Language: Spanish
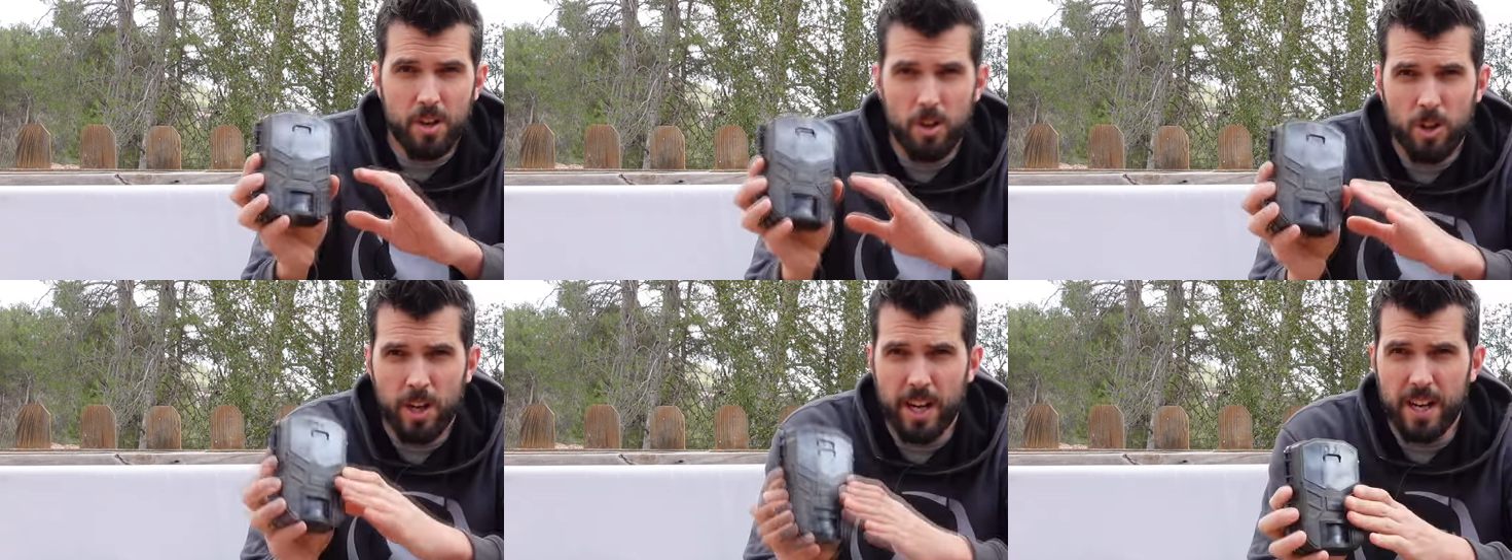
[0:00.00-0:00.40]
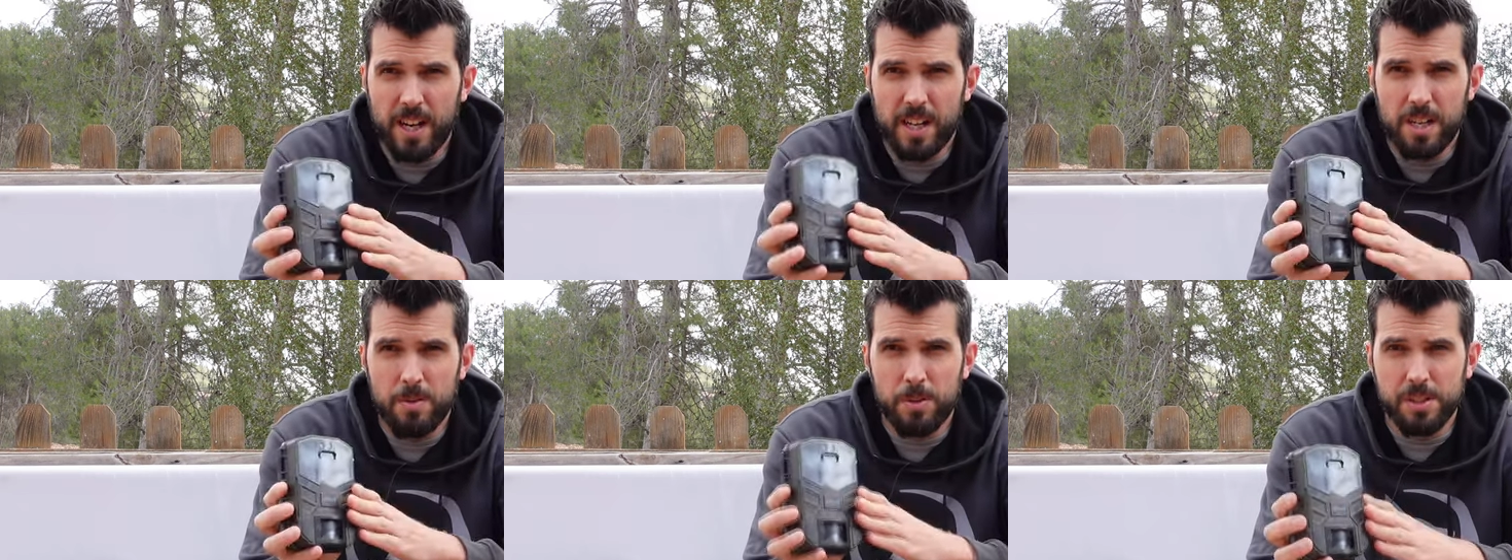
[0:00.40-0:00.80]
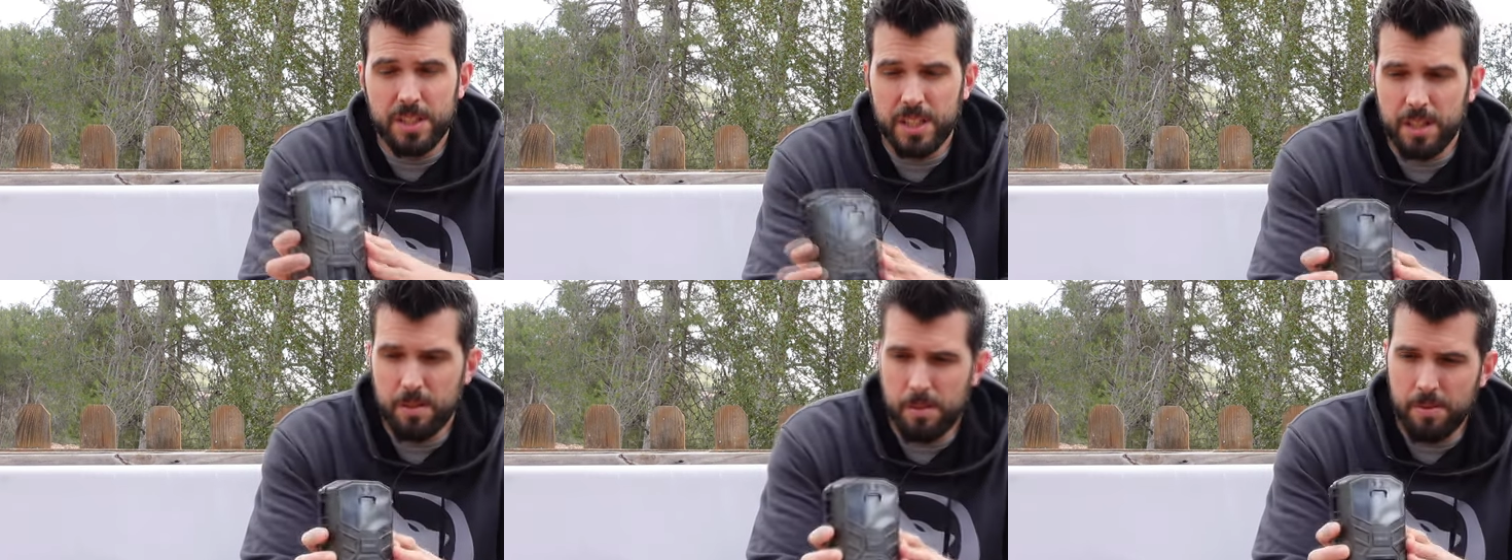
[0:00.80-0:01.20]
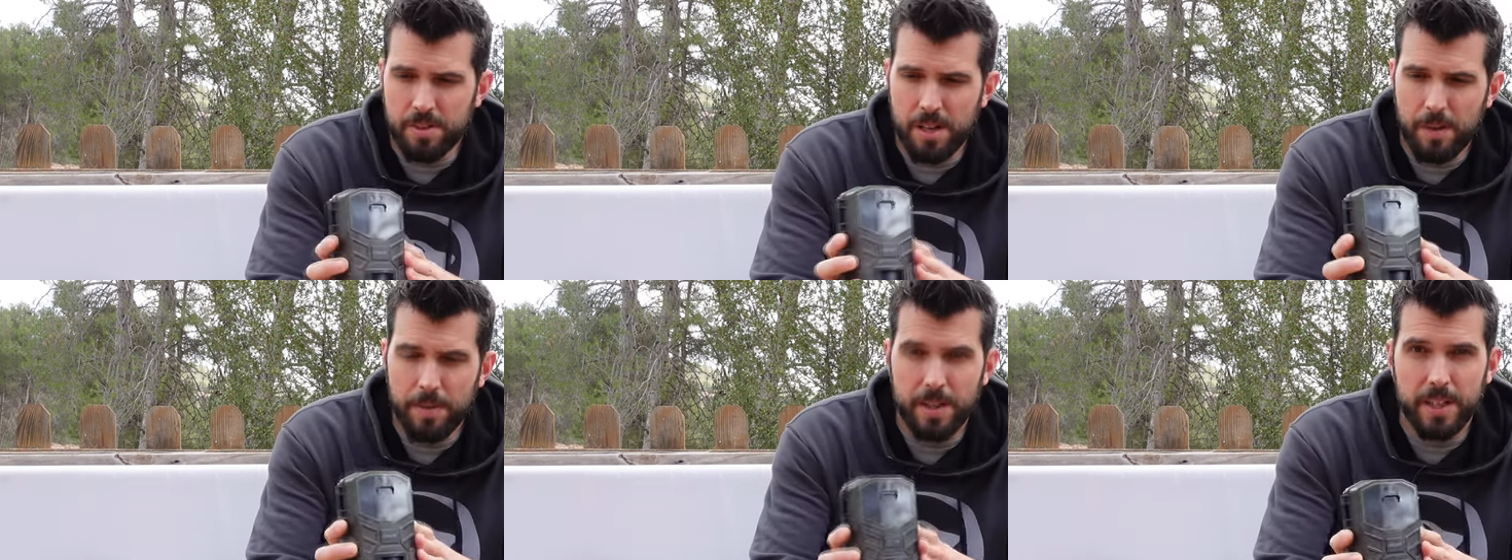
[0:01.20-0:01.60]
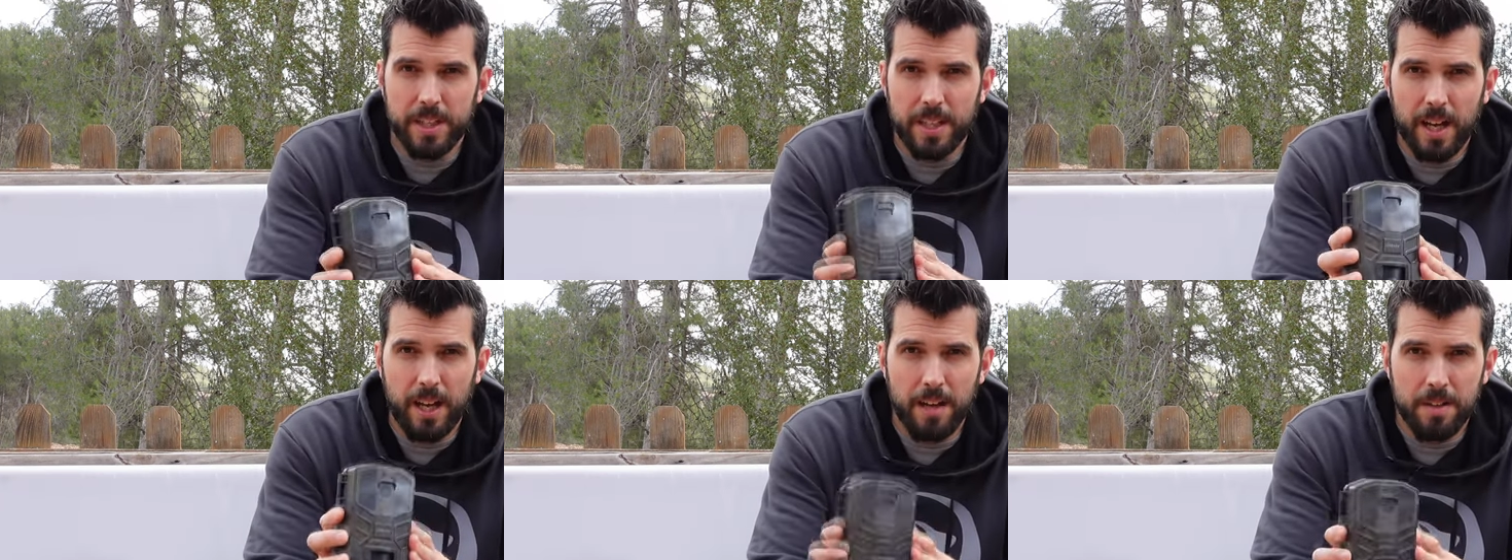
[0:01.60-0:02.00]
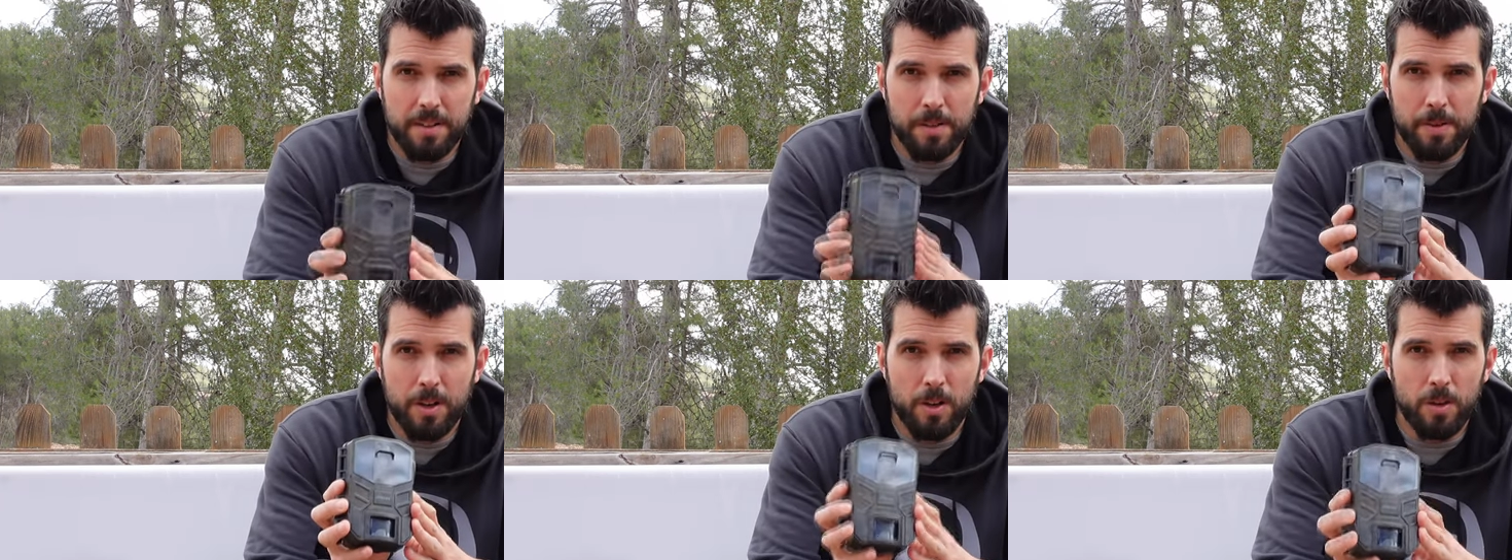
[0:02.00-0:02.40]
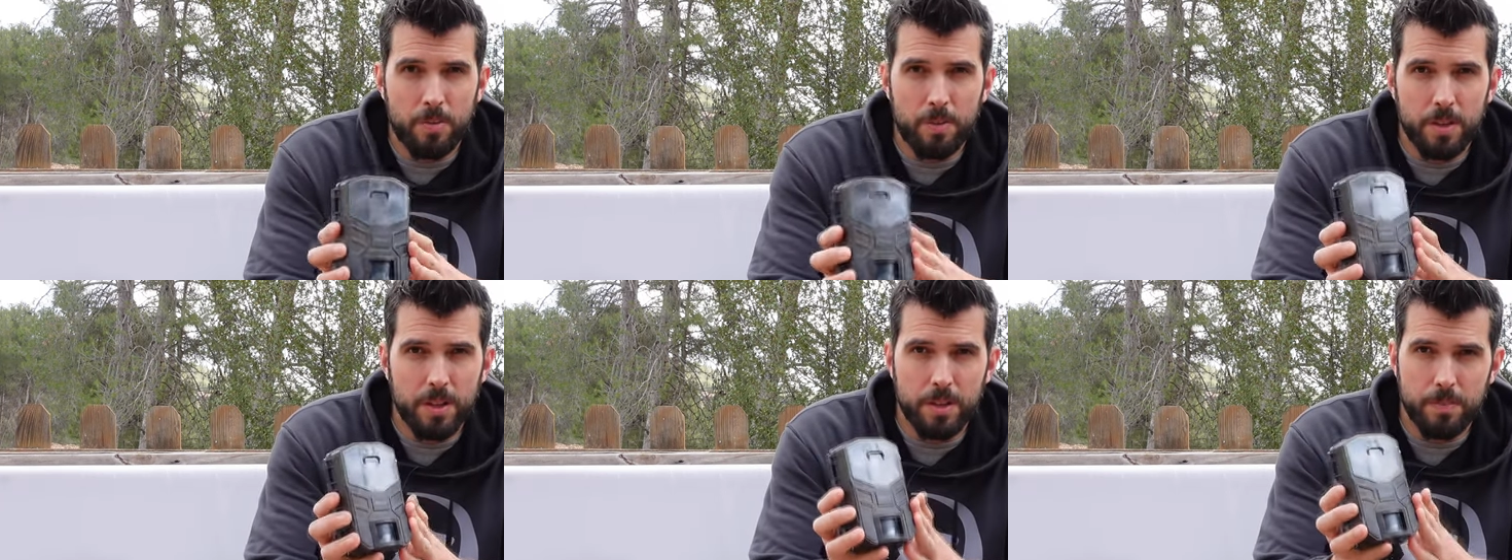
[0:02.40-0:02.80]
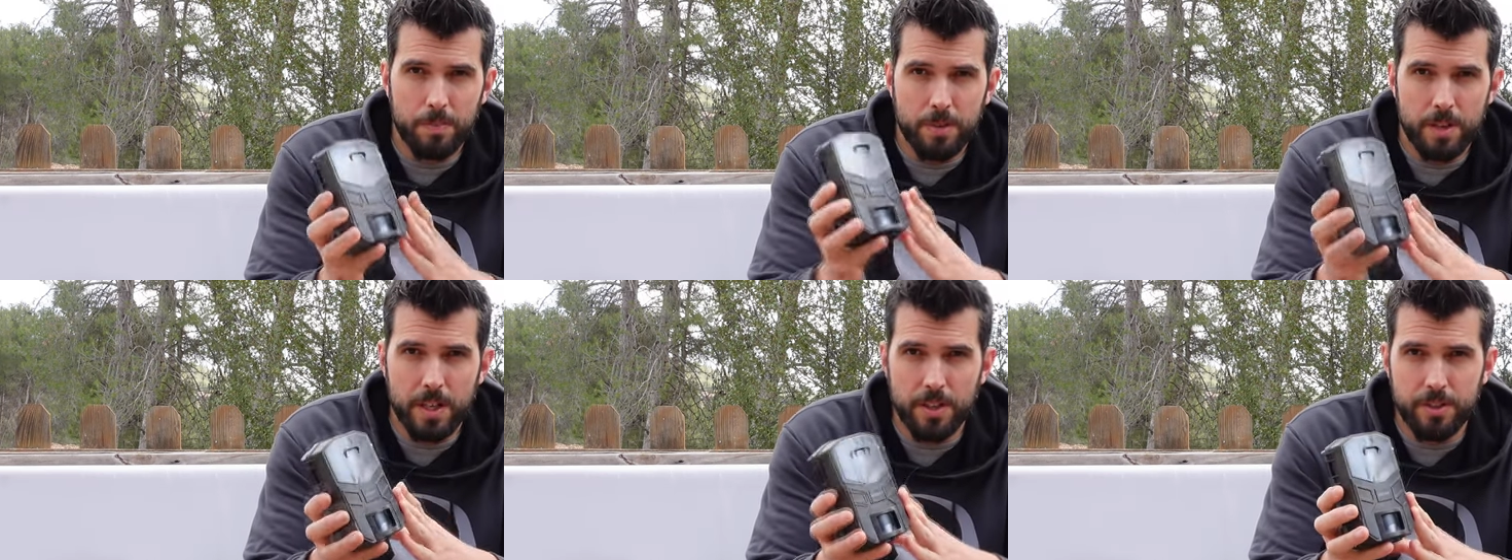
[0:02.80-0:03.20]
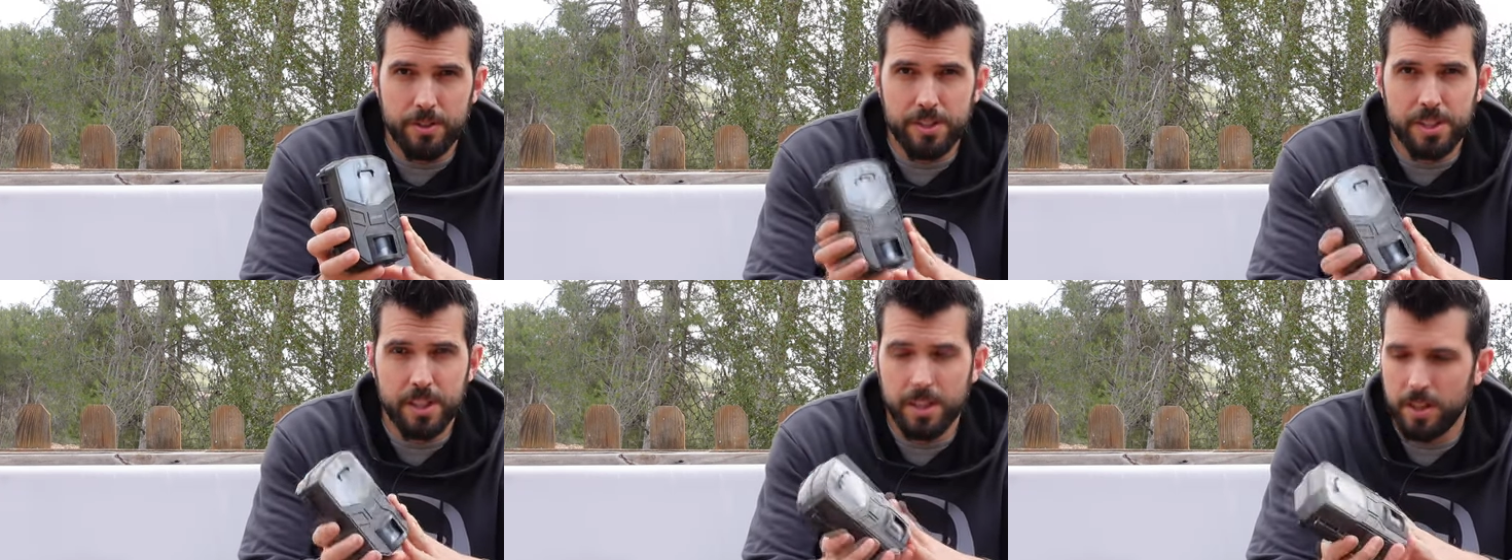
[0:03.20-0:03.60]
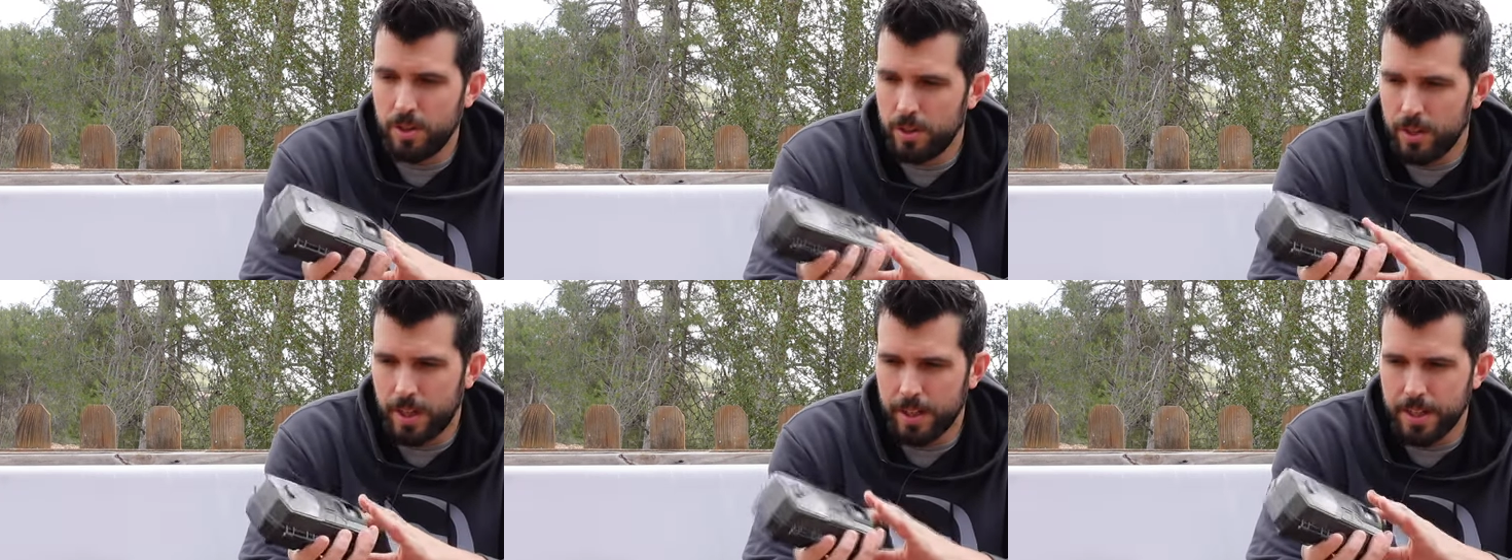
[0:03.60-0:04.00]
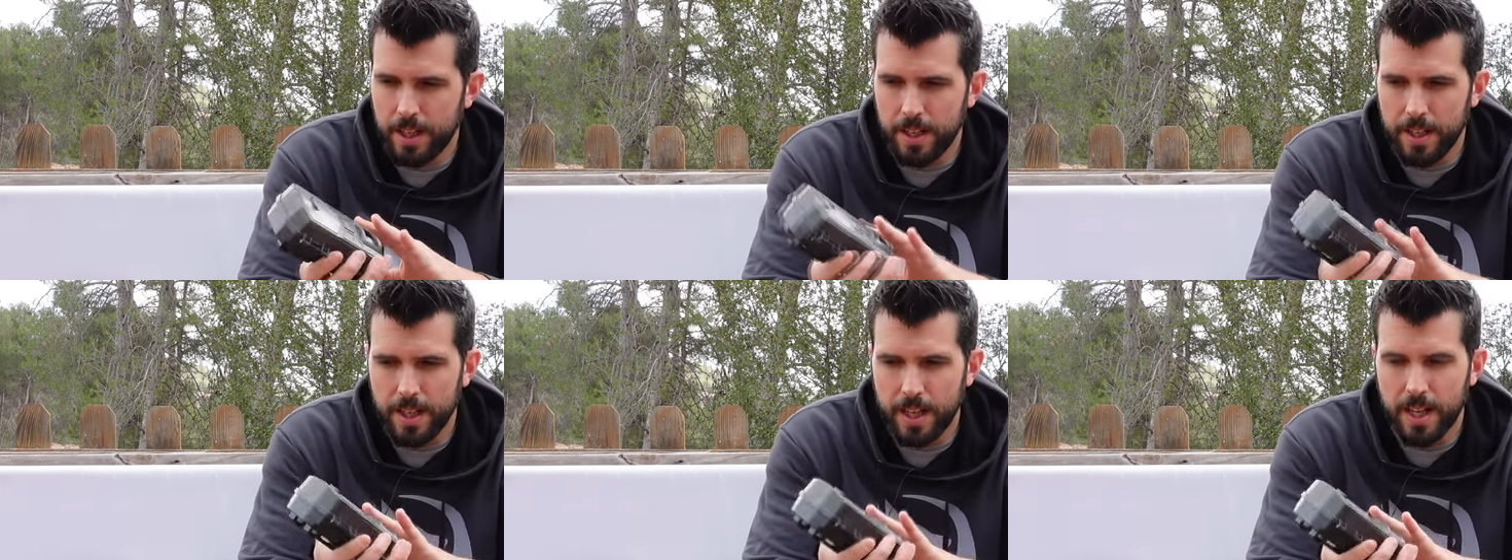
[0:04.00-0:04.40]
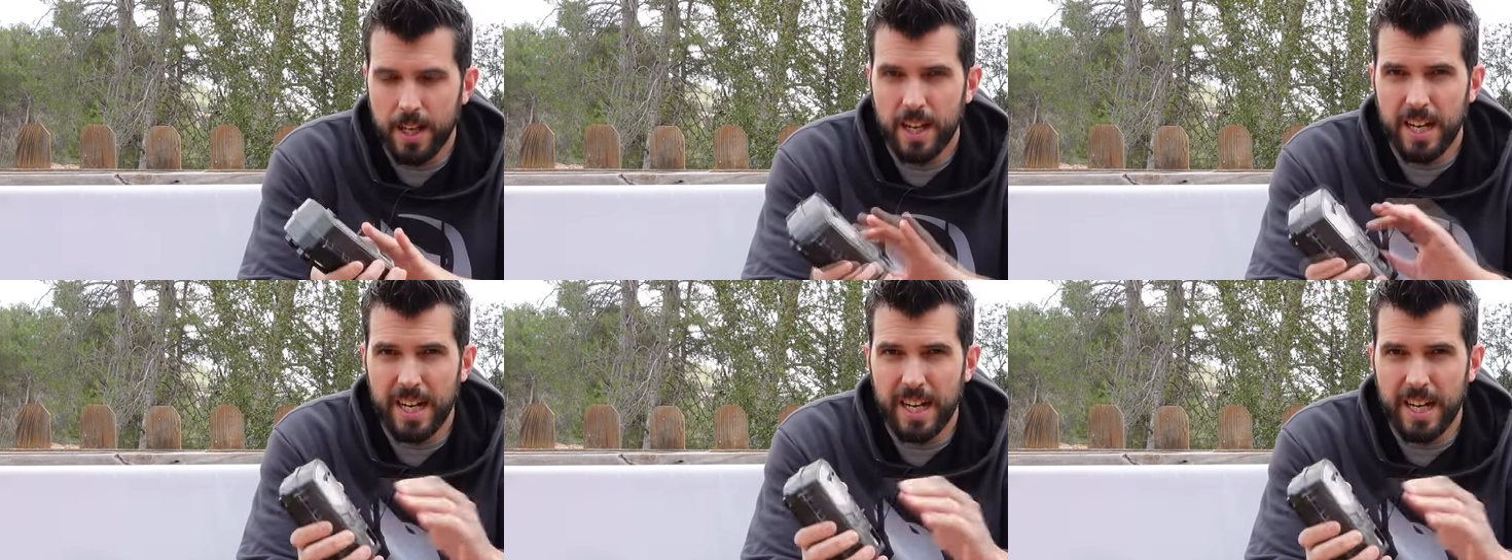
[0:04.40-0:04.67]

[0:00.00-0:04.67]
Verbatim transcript: a colocarla en el bosque y vamos a ver qué tal se ven los vídeos por la noche, durante el día.